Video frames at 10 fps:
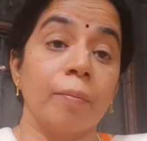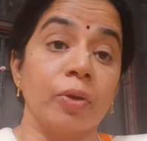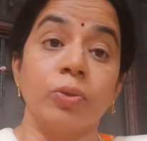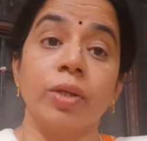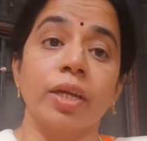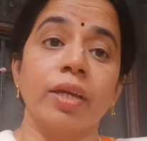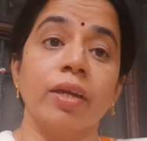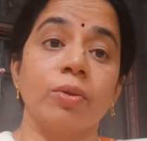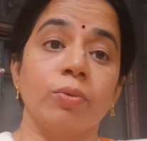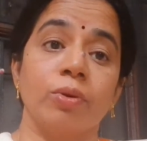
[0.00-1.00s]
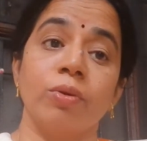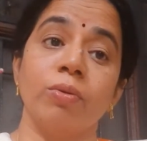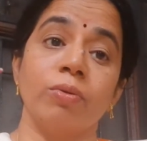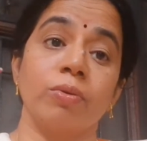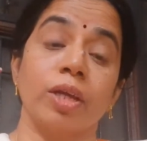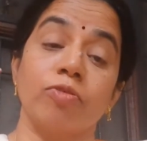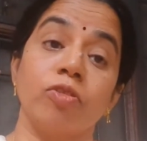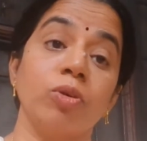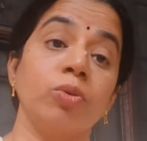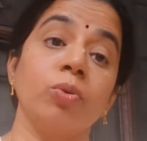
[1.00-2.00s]
மதுரை அது இன்னும்
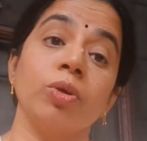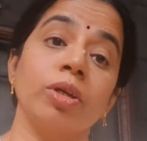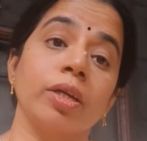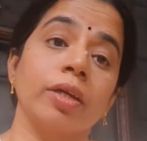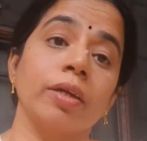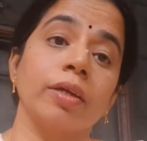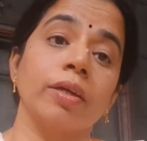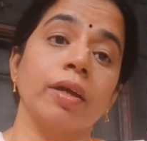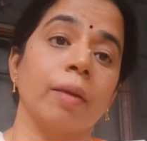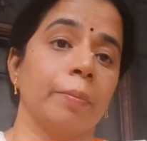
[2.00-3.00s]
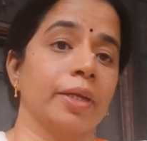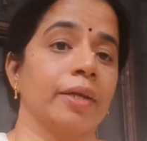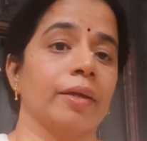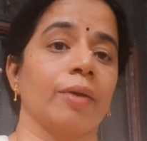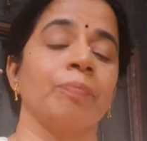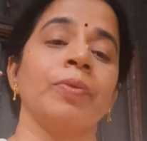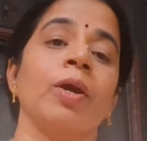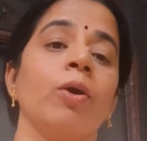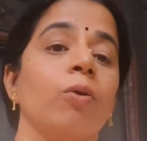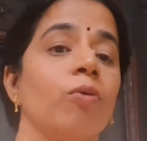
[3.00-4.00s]
எவ்வளோ தூரம் இருக்குது அப்படிங்கிறான்
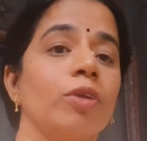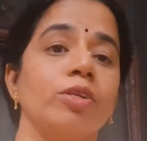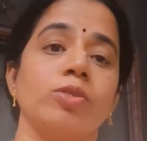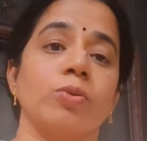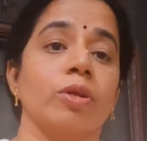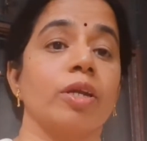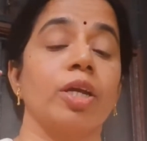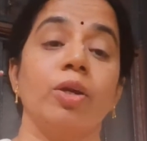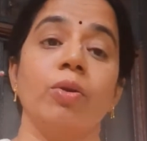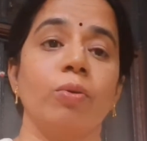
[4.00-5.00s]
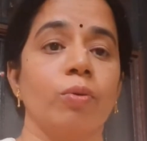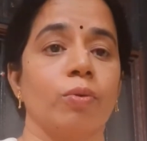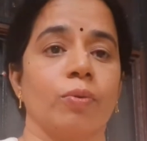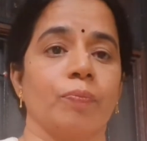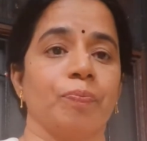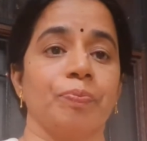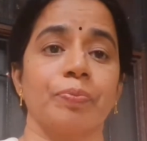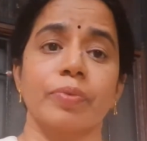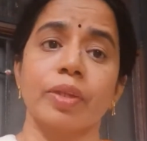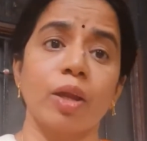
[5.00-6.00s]
கோவலன் சொல்கிறான் இன்னும்
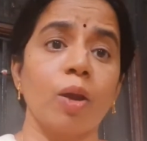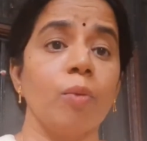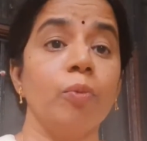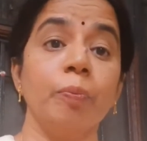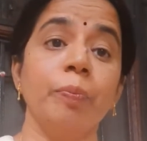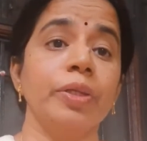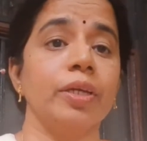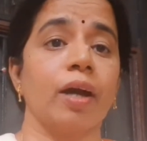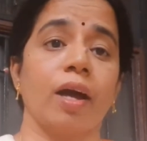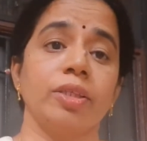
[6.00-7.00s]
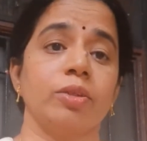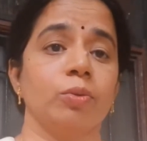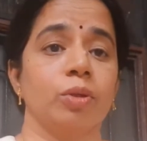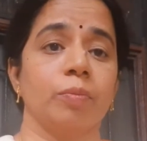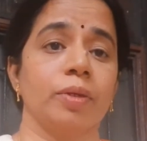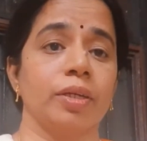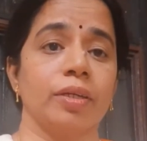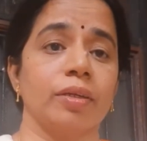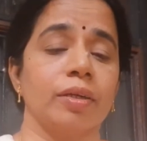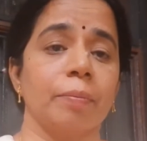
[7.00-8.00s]
முப்பது காத தூரம்
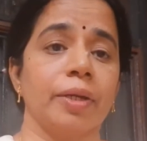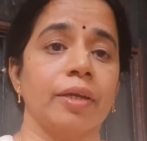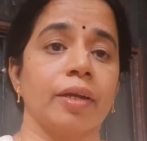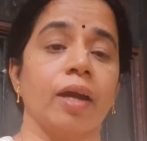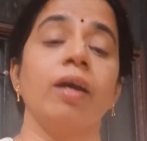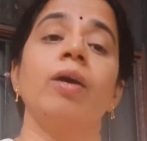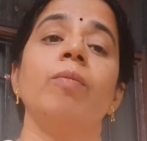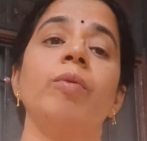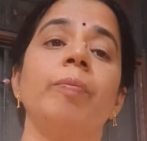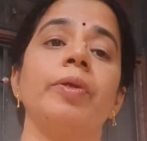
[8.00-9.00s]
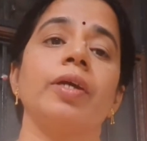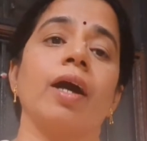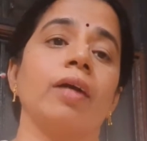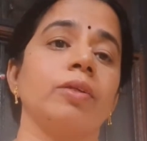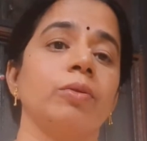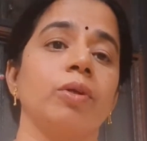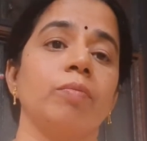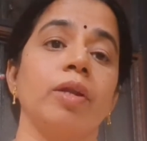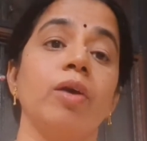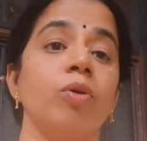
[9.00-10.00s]
இருக்குது அப்படிங்கிறான் முப்பது காத
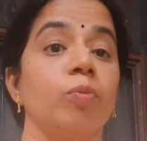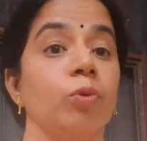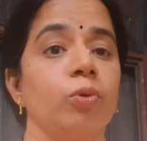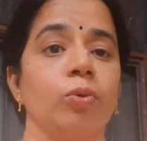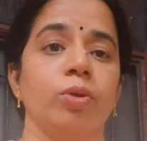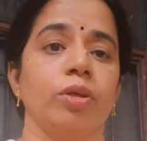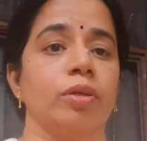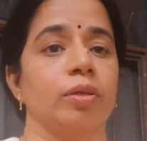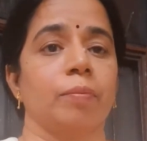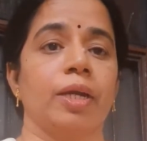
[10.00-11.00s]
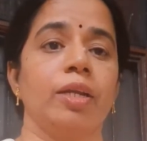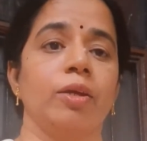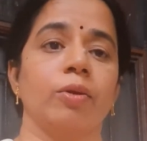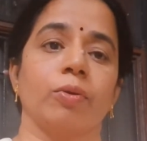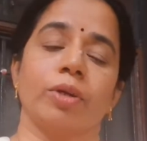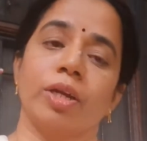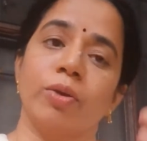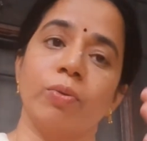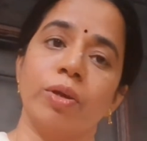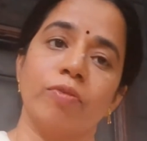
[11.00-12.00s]
தூரம்னா ஒரு முந்நூறு மைல் இருக்கும்
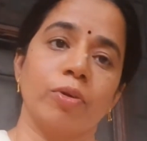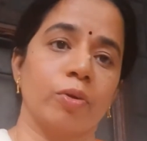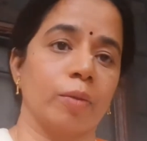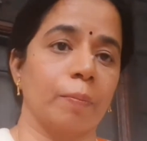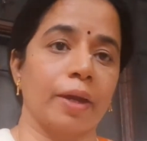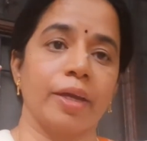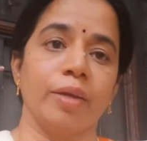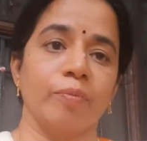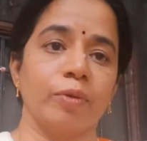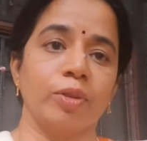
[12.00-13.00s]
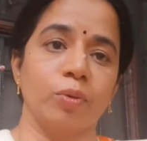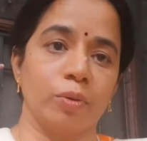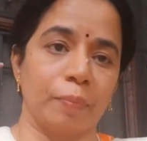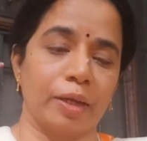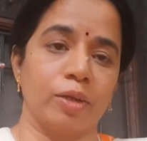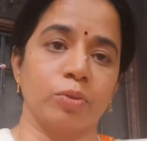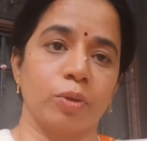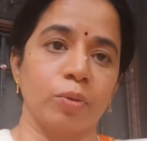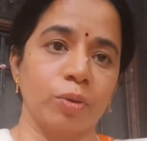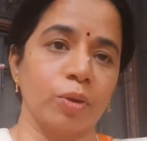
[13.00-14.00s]
இன்னும் இவங்களோட பயணம் வந்து ஒரு
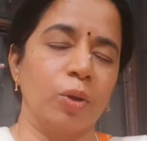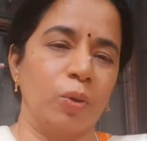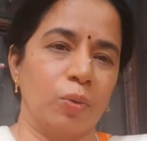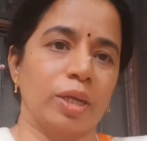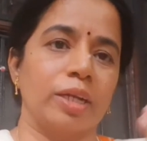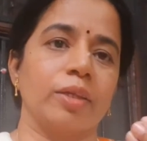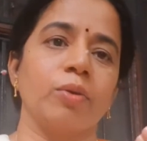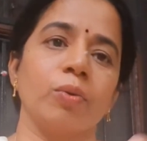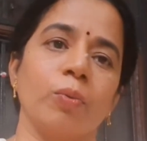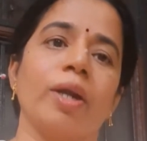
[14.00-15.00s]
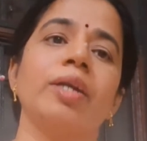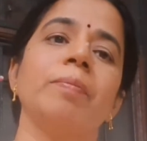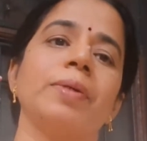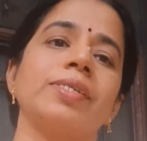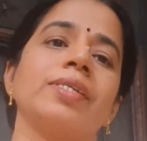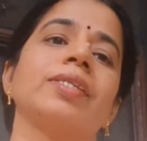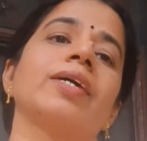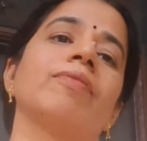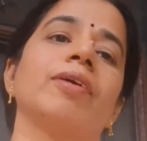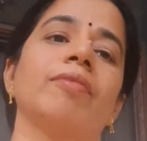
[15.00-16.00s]
பயணத்தோட ஒரு கிட்டத்தட்ட ஒரு ஒன் பர்சன்ட்
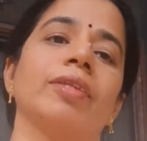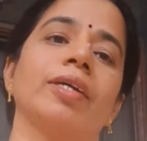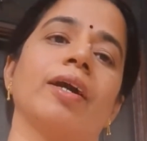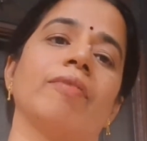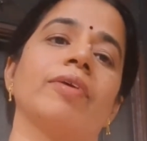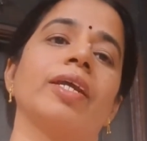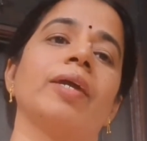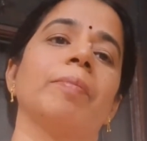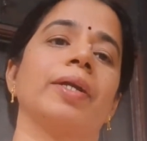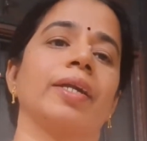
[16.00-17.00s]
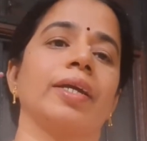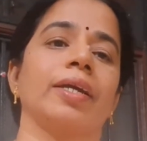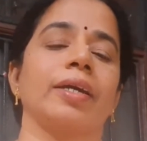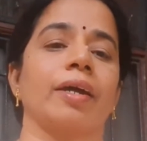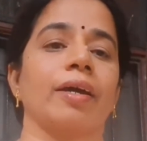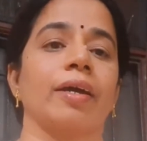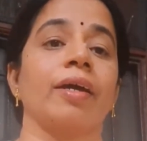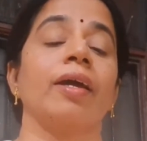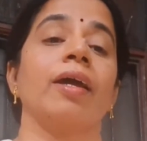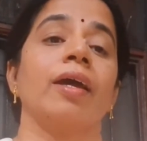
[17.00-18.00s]
தான் இவங்க வந்து கவரே பண்ணியிருக்கிறாங்க
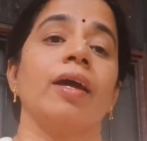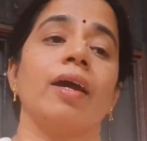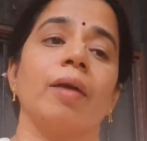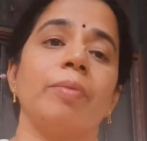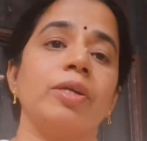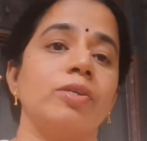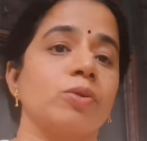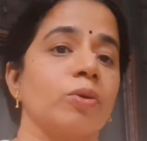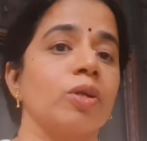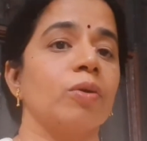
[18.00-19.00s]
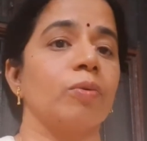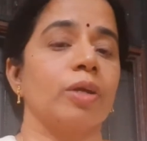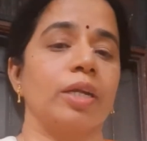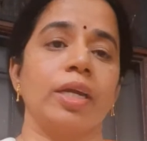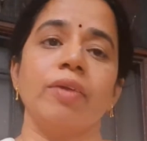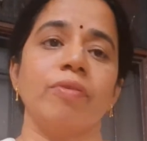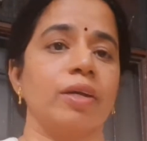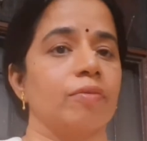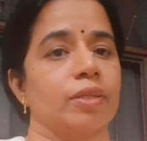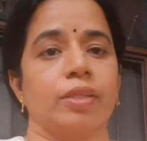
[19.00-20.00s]
அப்படி சொன்ன உடனே
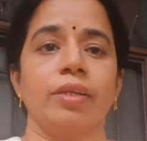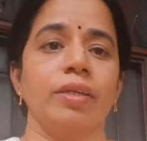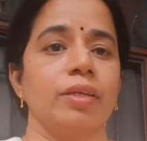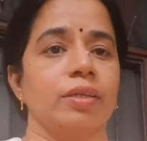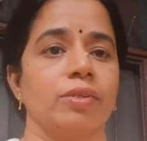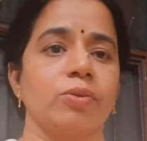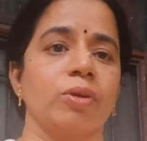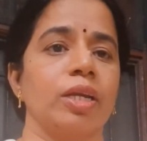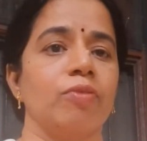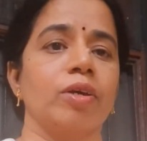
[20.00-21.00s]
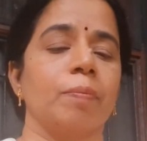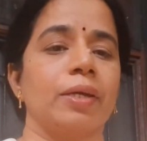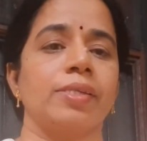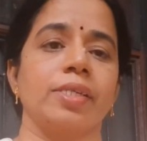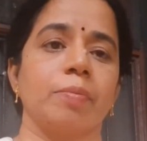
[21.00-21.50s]
இவங்க வந்து சொல்லி இவங்க பேசிட்ட